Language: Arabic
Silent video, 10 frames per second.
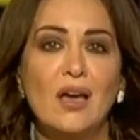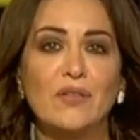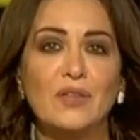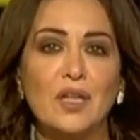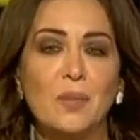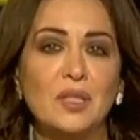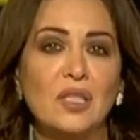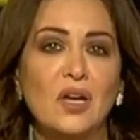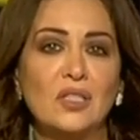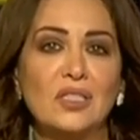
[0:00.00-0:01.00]
آه، في
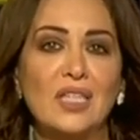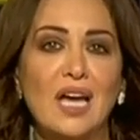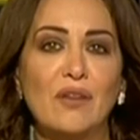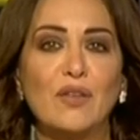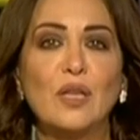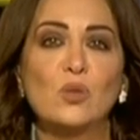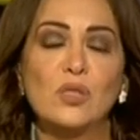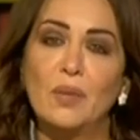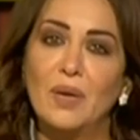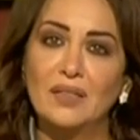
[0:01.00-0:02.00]
رمضان
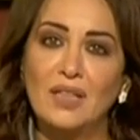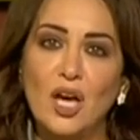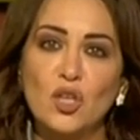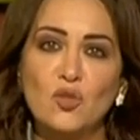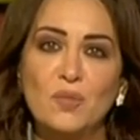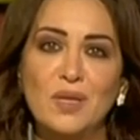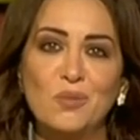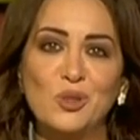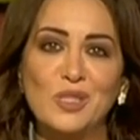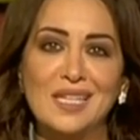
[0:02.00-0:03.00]
2017
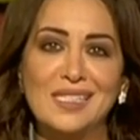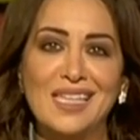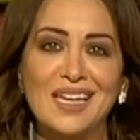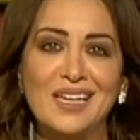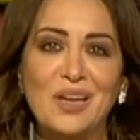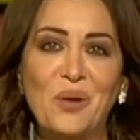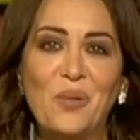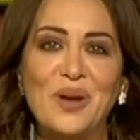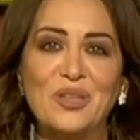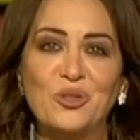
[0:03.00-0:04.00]
بمسلسل
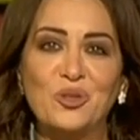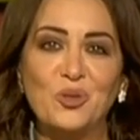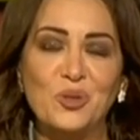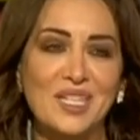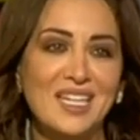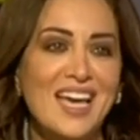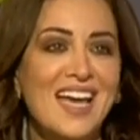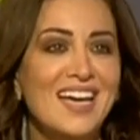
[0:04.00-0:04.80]
ورد جوري